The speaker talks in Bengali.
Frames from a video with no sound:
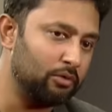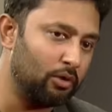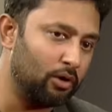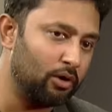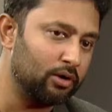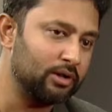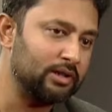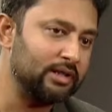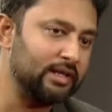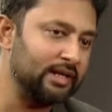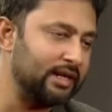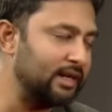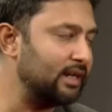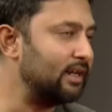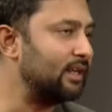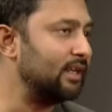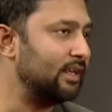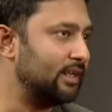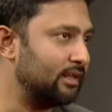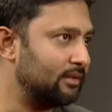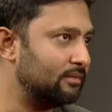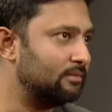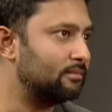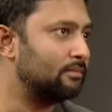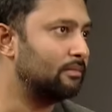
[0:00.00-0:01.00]
অন দেয়ার ডে
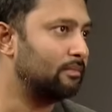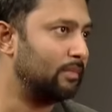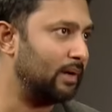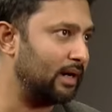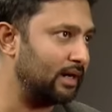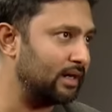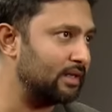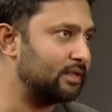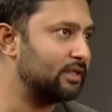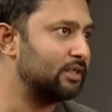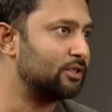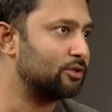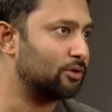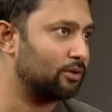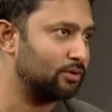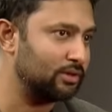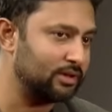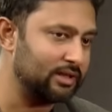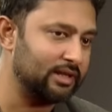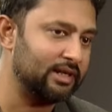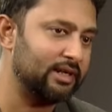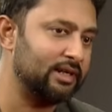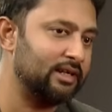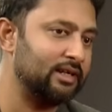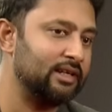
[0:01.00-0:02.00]
বাংলাদেশ অন
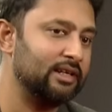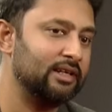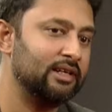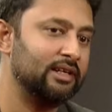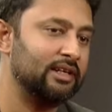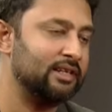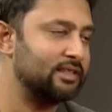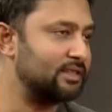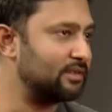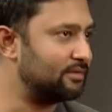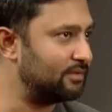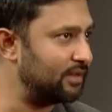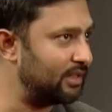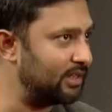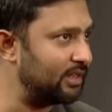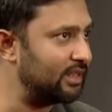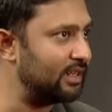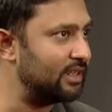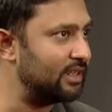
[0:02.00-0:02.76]
দেয়ার ডে ইজ আ ভেরি